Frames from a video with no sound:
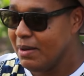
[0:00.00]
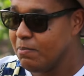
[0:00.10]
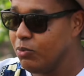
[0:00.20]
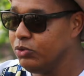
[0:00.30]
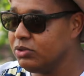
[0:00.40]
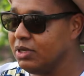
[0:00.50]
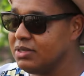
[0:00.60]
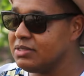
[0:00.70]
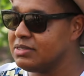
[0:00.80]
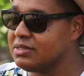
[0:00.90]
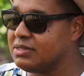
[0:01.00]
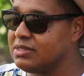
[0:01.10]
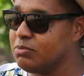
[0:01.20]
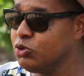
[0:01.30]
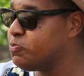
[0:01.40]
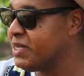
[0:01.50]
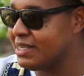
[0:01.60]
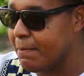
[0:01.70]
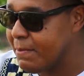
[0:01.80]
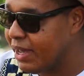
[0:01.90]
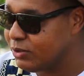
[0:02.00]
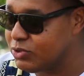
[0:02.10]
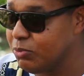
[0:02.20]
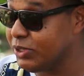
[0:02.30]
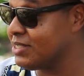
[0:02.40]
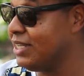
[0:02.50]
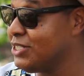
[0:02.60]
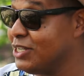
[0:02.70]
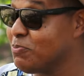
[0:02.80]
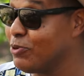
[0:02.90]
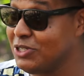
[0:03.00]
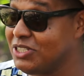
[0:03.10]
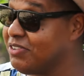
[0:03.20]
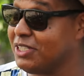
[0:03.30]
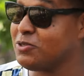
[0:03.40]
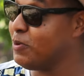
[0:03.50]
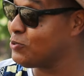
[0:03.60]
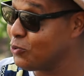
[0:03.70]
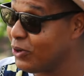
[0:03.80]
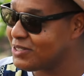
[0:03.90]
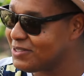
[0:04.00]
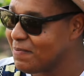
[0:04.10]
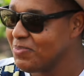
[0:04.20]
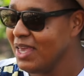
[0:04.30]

muitas muitos pensamentos e muitas energias positivas das pessoas.